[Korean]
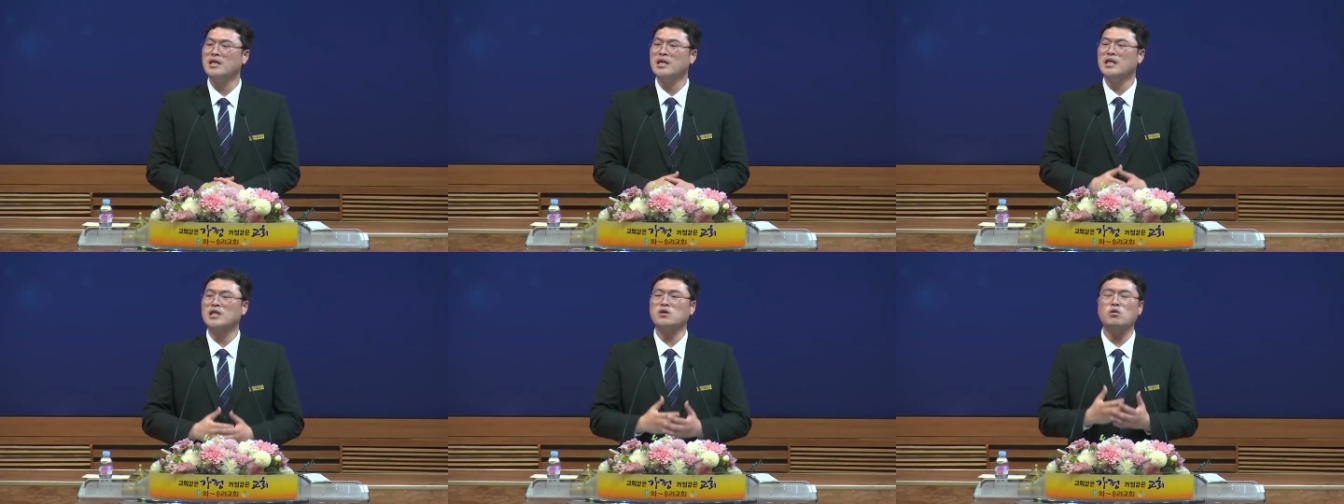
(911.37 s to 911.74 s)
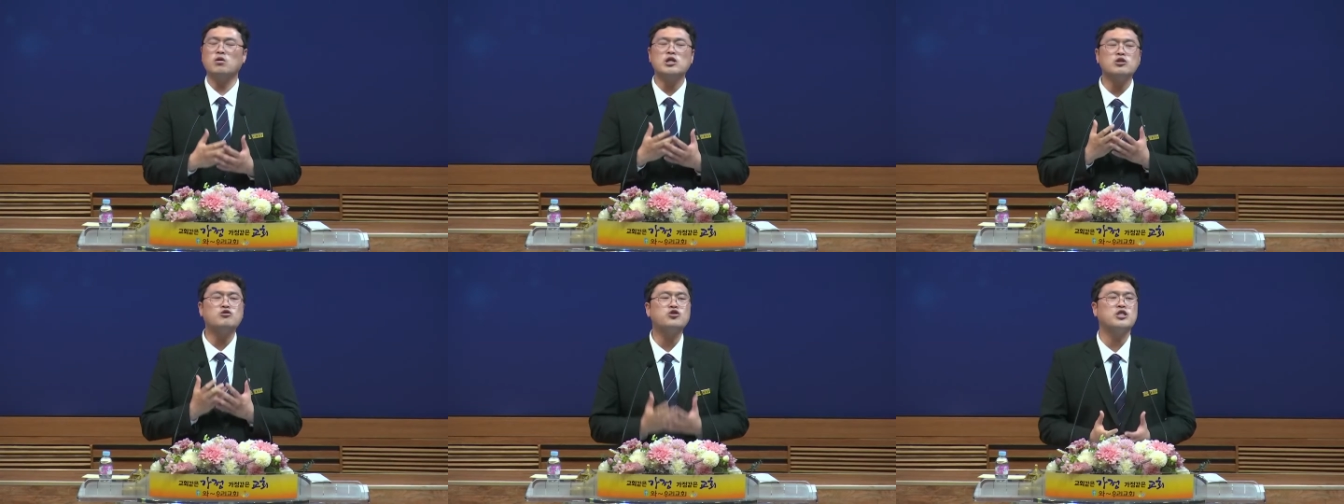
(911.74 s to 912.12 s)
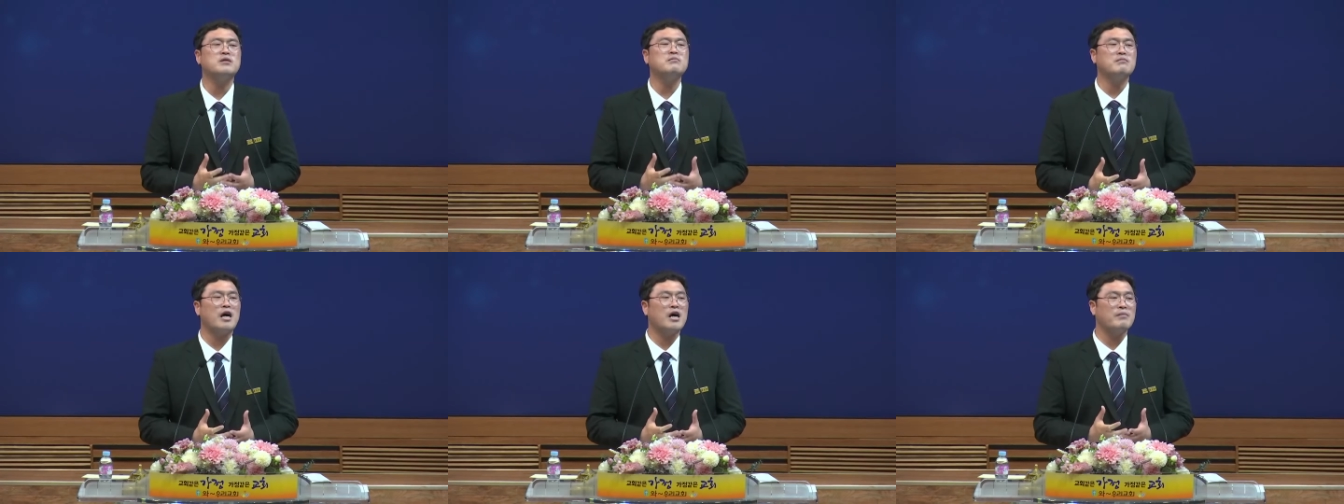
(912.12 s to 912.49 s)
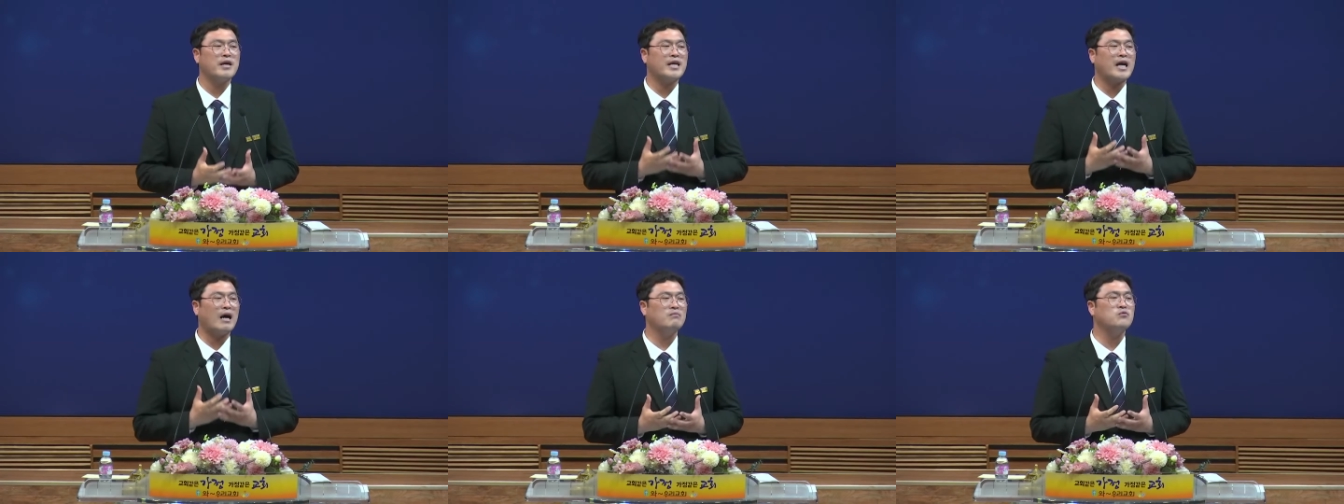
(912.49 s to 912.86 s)
그리고 그 주신 마음에
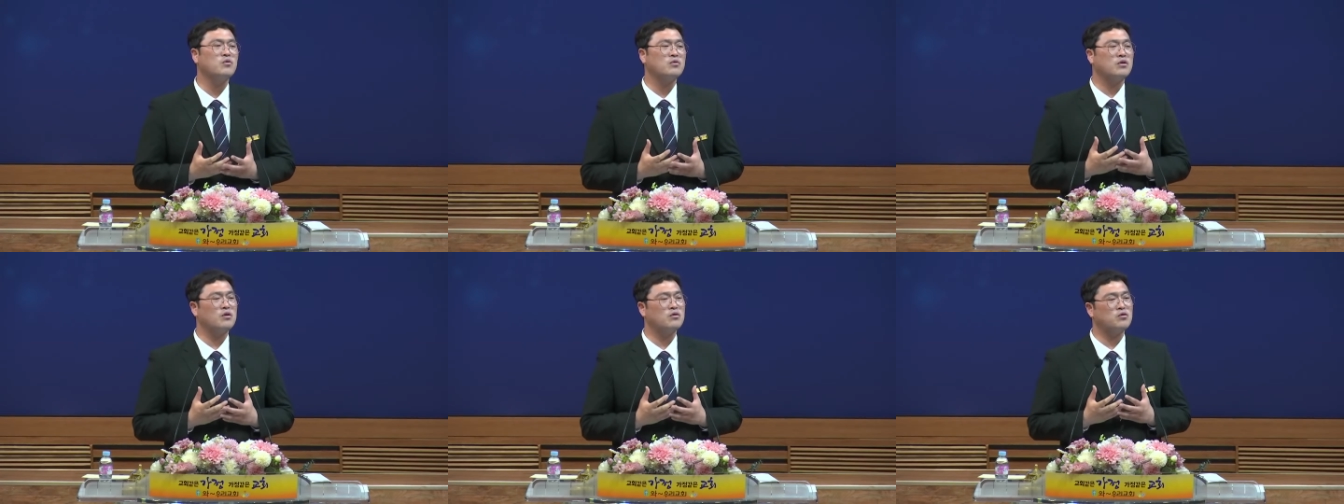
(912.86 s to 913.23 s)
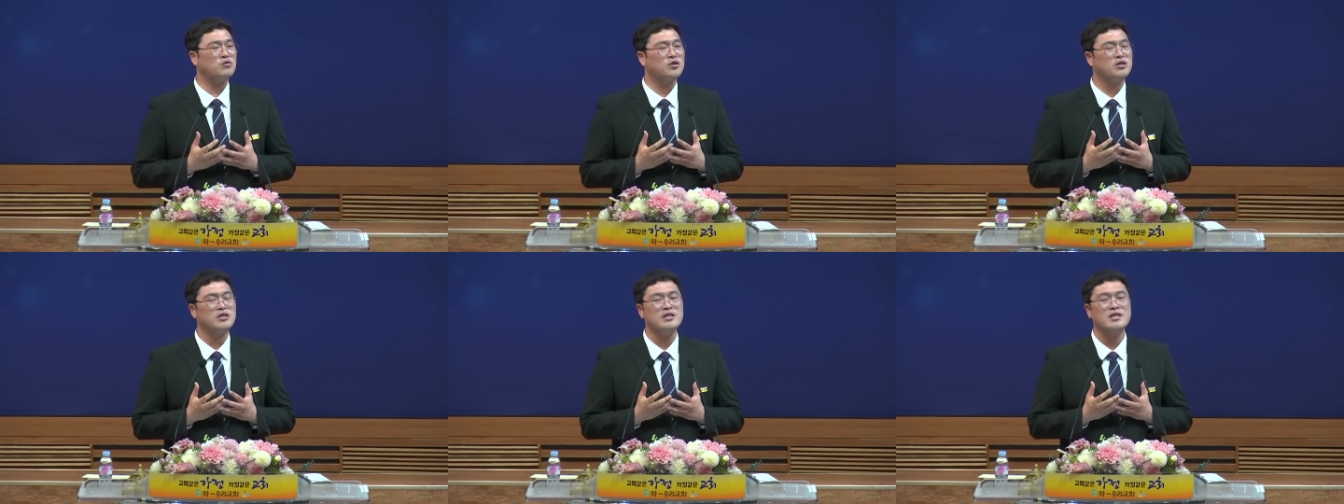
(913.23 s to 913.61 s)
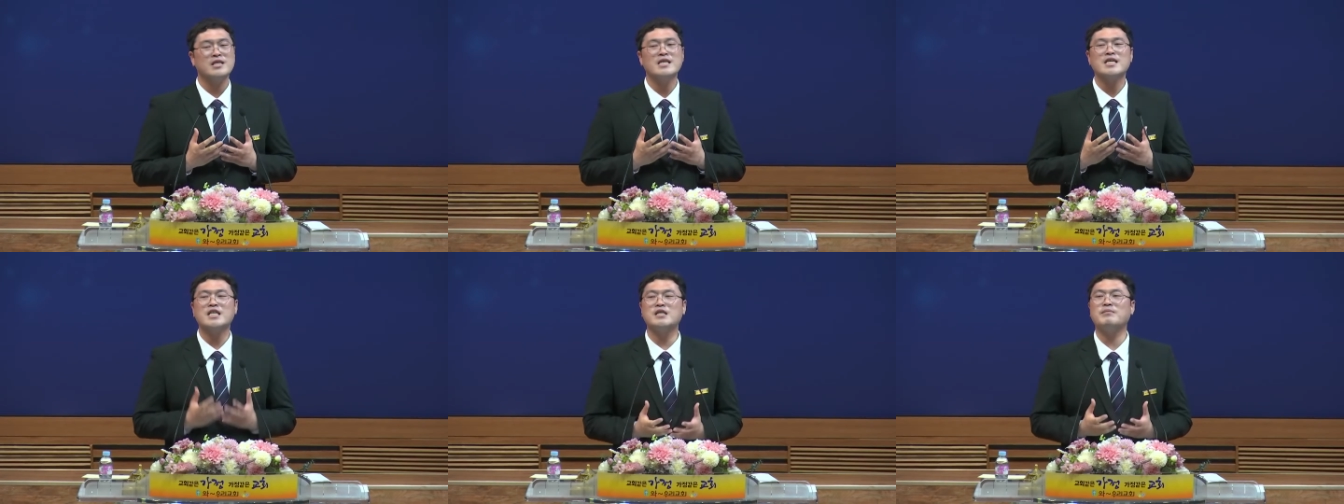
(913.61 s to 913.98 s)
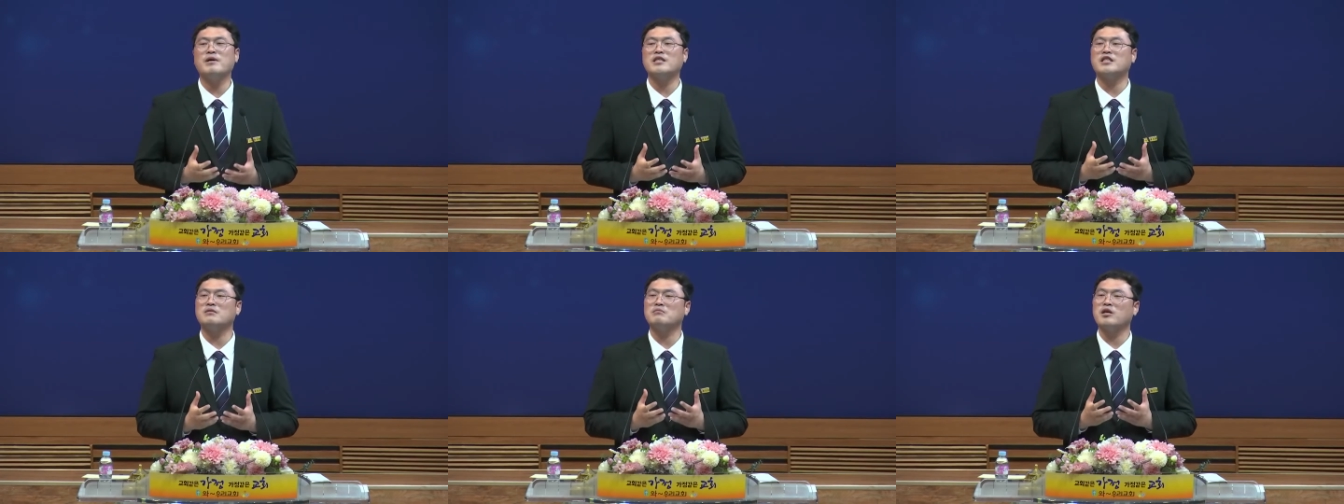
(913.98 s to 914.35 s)
감동되어서 우리는 그
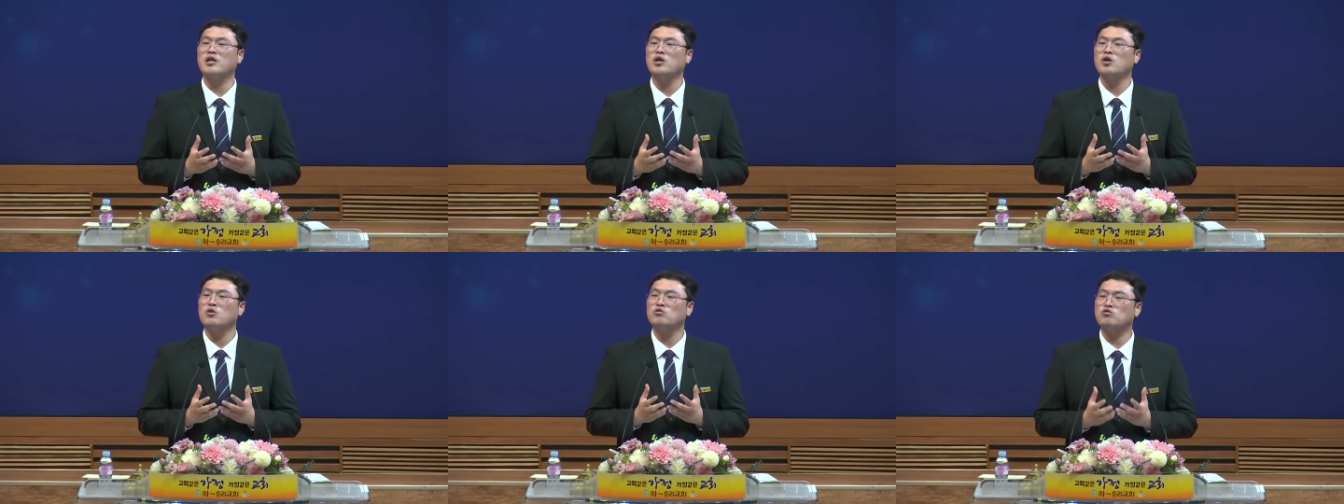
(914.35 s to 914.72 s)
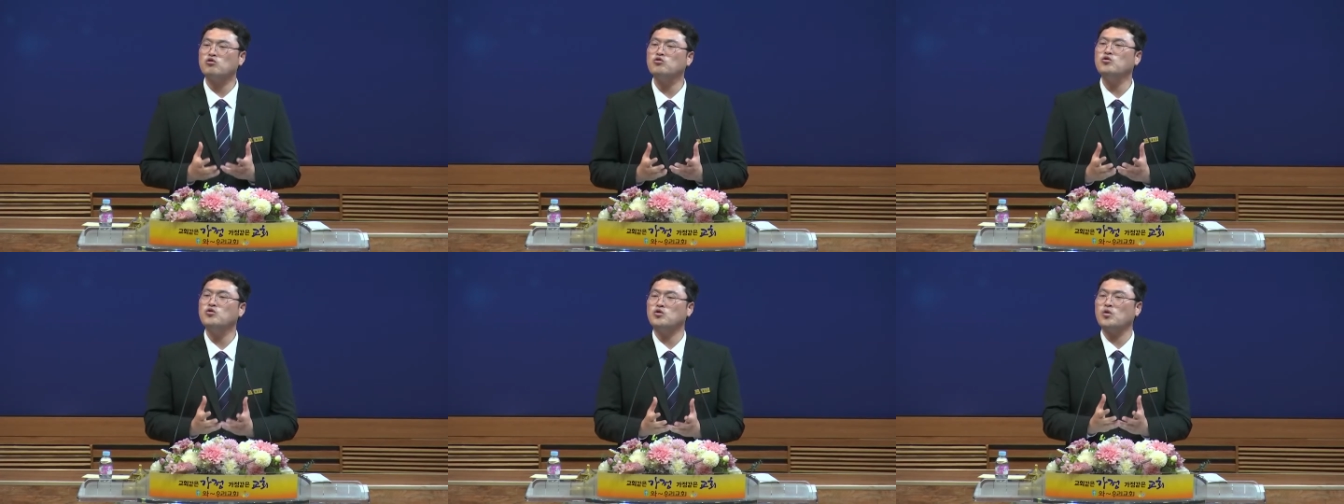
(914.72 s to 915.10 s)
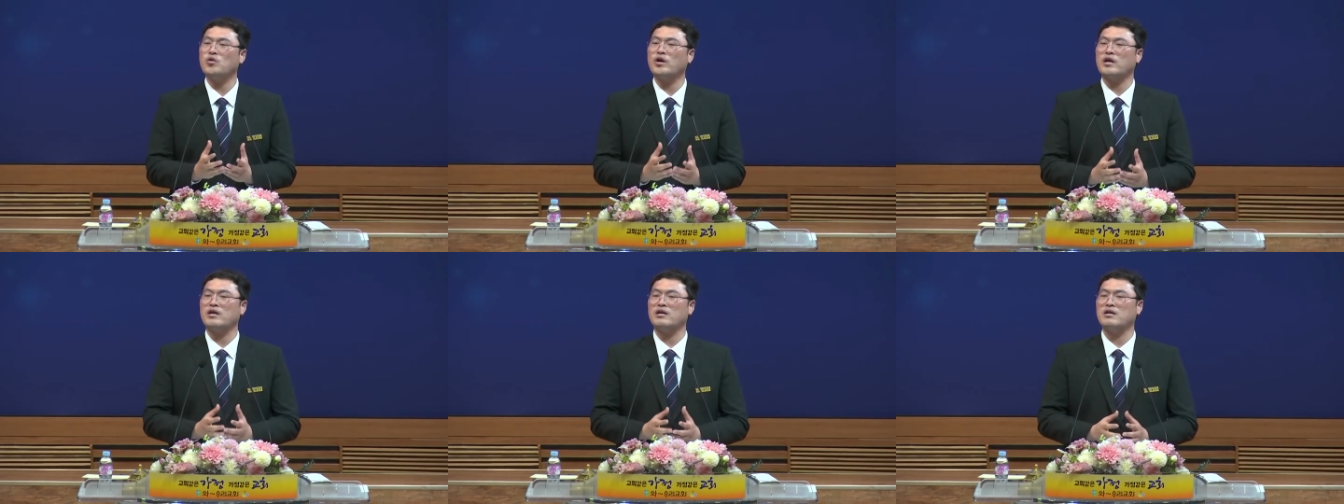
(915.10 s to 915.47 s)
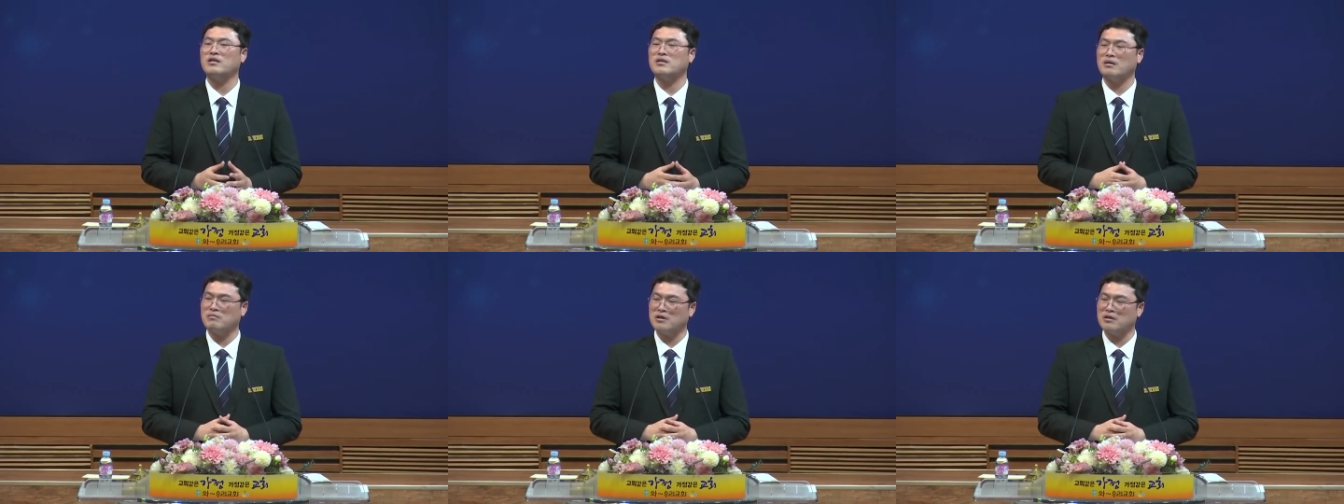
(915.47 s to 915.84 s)
말씀에
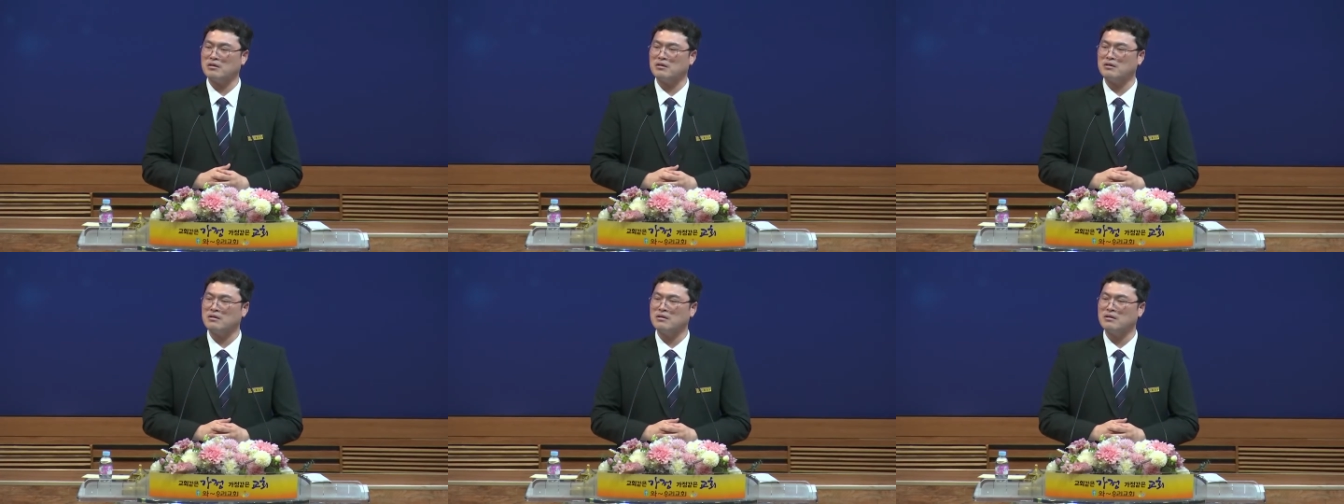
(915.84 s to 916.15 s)
순종해야 됩니다.